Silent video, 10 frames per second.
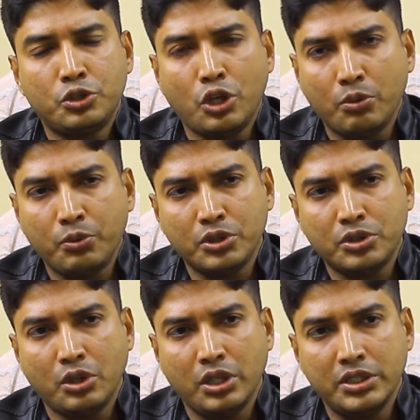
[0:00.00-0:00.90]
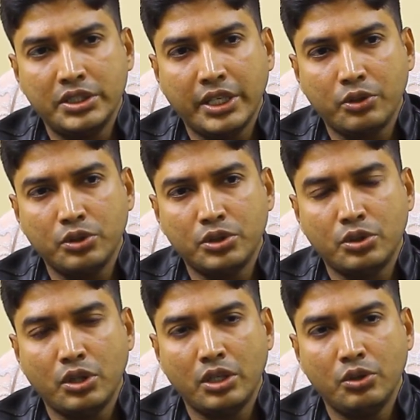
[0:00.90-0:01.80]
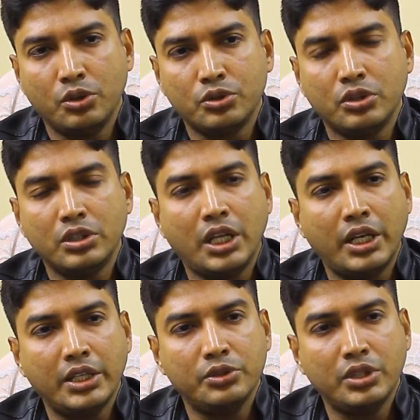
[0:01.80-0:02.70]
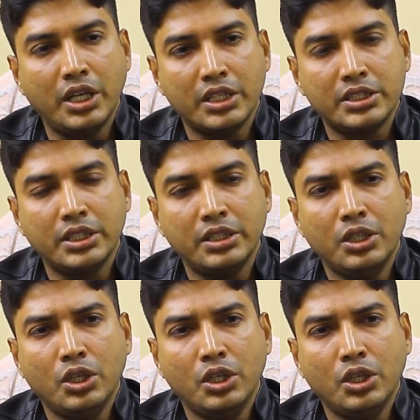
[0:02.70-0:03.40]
সর্বস্তরে যে কোনো স্তরের লোকজন থানায় যদি আসে